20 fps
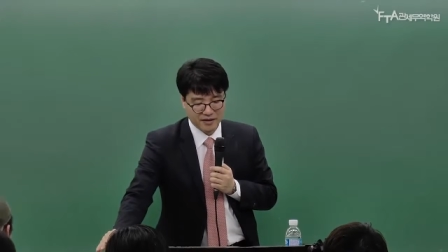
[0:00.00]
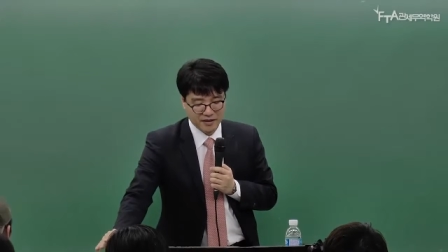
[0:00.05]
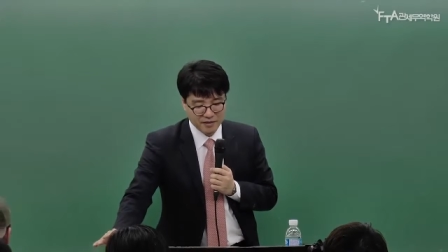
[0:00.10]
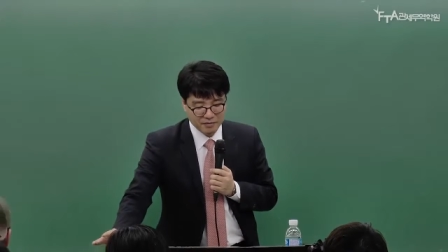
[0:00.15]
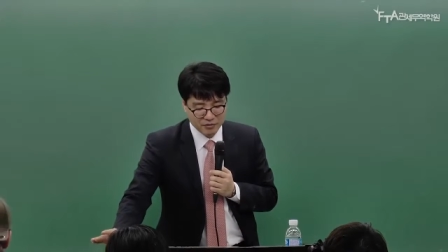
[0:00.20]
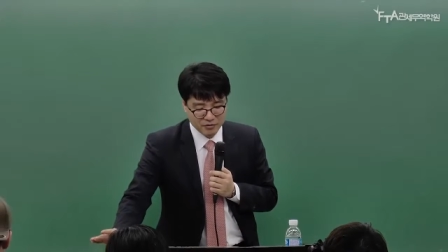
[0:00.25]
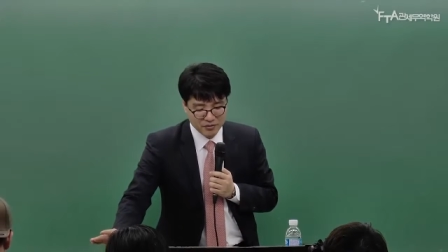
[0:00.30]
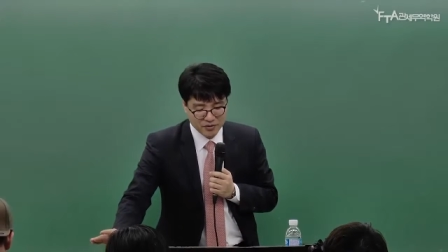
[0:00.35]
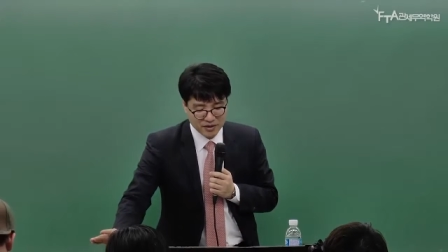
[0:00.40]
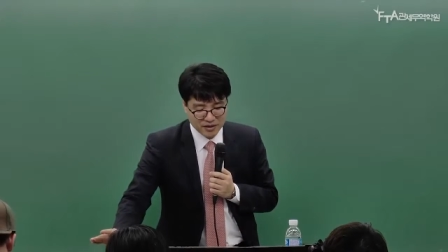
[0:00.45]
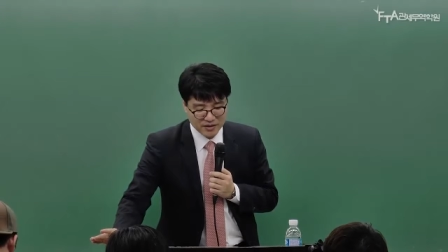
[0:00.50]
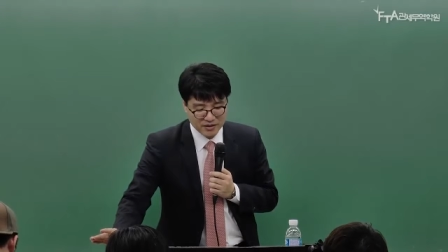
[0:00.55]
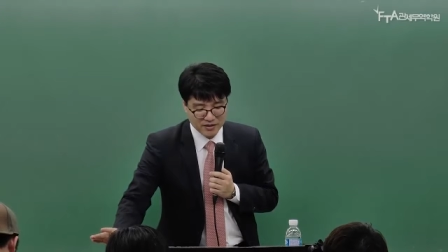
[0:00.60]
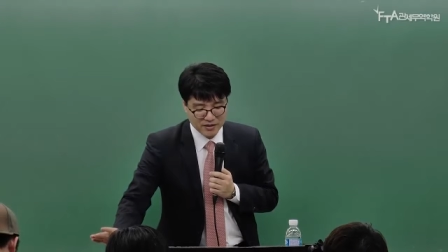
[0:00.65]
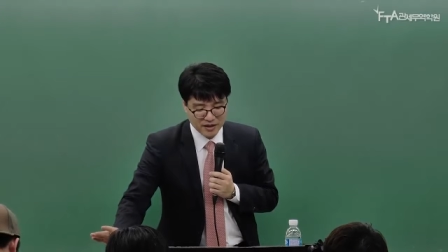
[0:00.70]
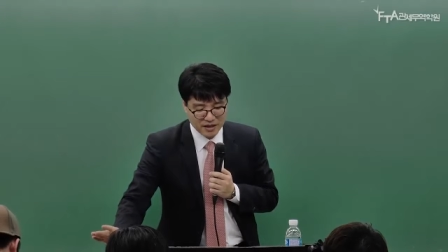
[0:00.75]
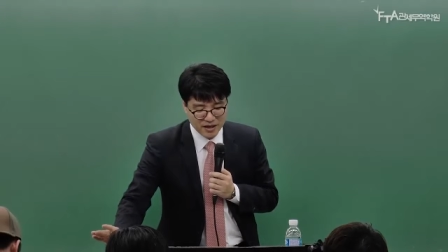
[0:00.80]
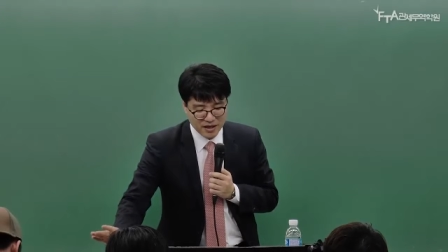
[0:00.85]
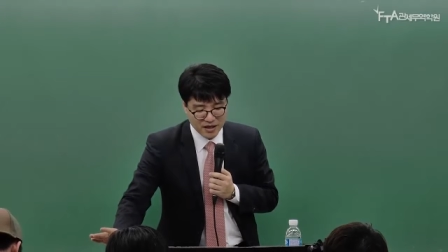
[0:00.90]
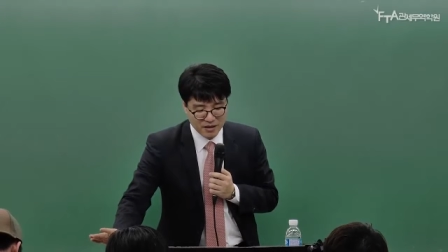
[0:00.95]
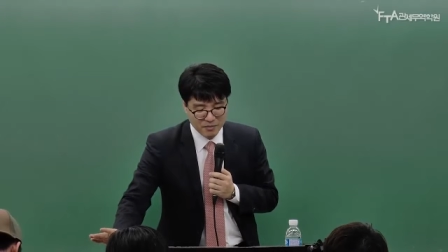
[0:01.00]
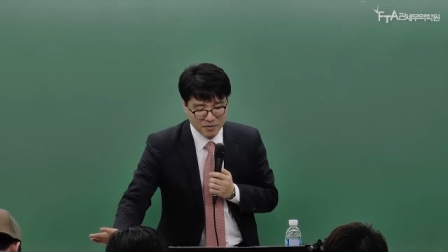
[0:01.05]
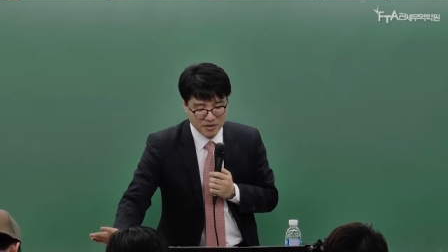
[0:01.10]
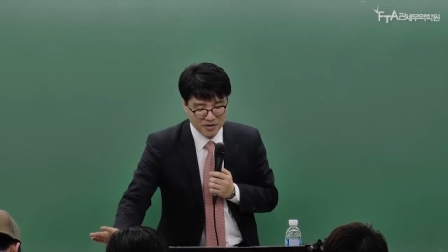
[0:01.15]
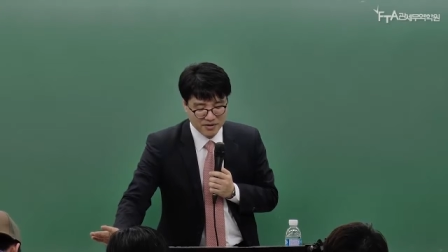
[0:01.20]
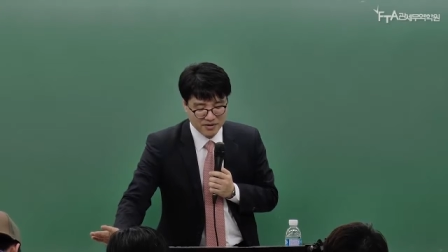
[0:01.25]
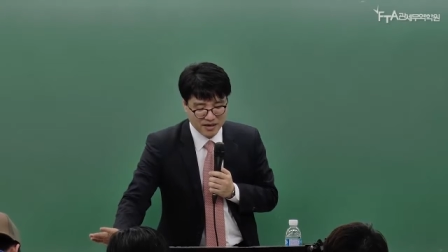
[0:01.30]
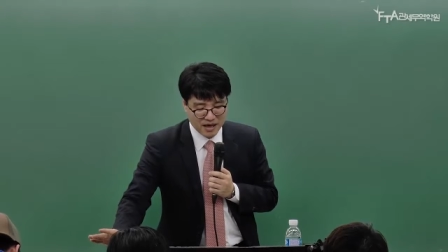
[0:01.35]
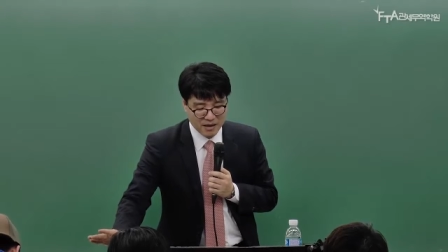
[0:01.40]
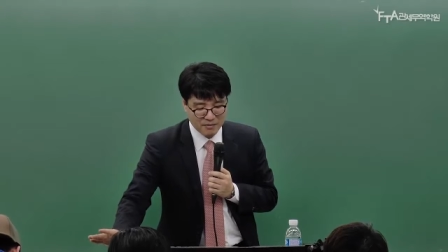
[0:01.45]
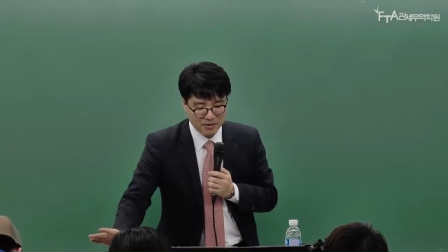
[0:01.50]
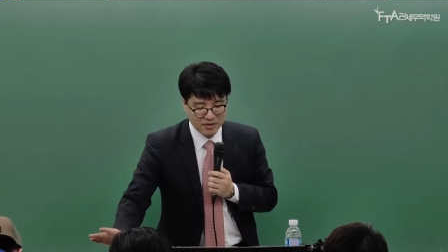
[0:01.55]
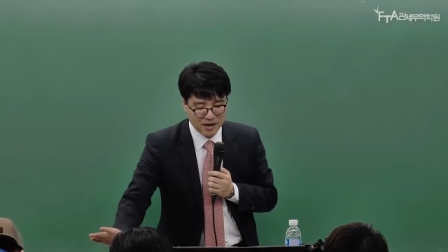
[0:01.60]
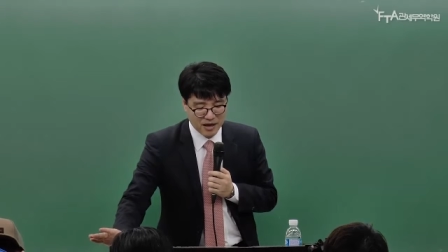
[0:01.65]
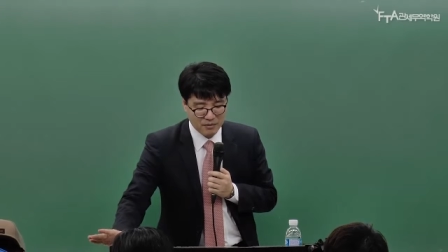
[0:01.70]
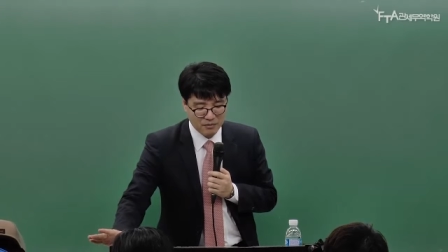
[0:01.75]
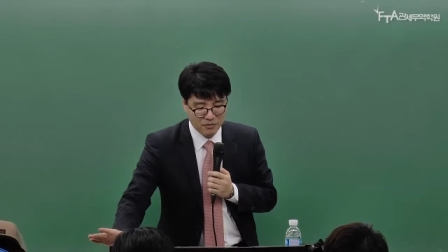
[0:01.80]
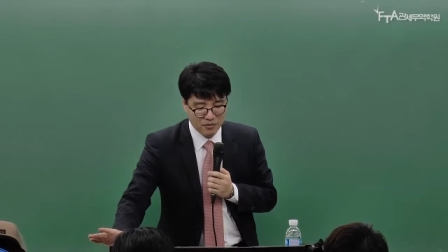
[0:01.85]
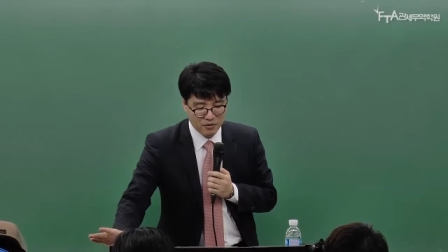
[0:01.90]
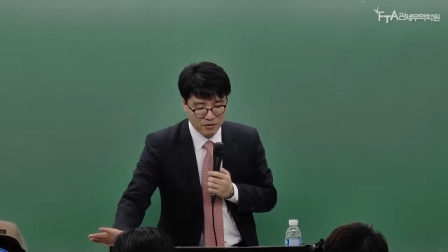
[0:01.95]
이 문제는 1번, 4번
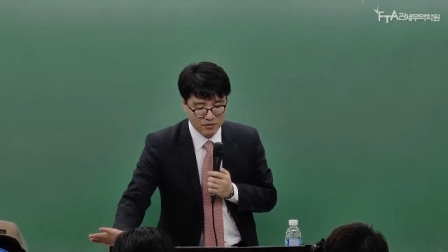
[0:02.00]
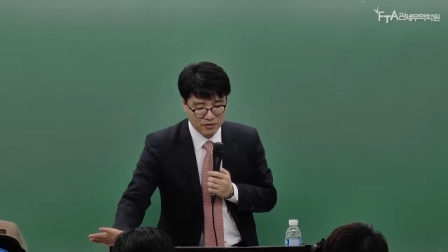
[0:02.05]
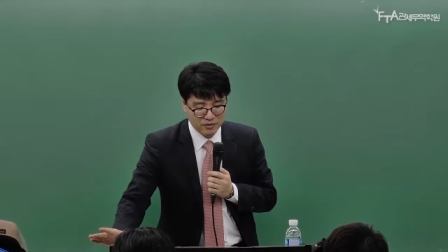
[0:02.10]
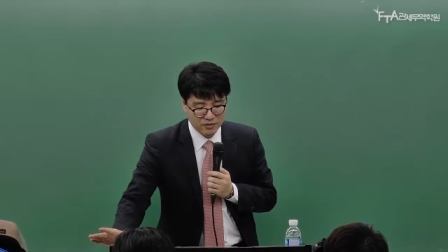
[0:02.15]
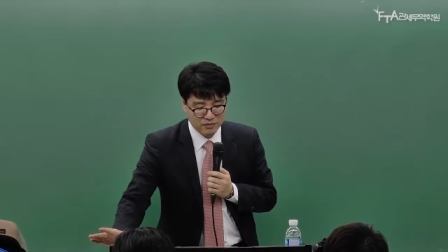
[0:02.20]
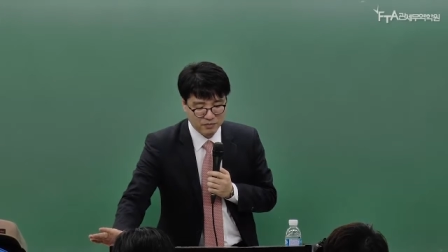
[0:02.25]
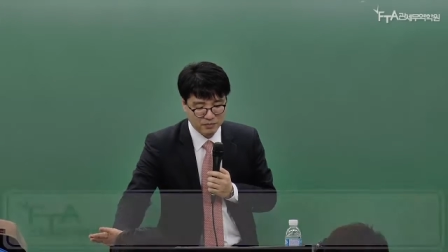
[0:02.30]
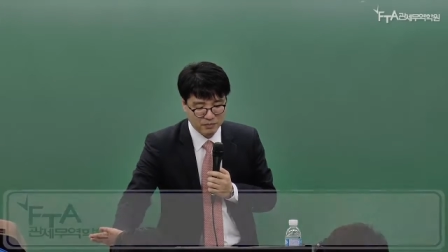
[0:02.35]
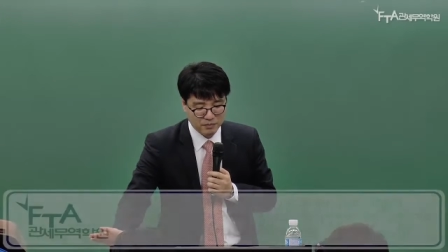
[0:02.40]
항목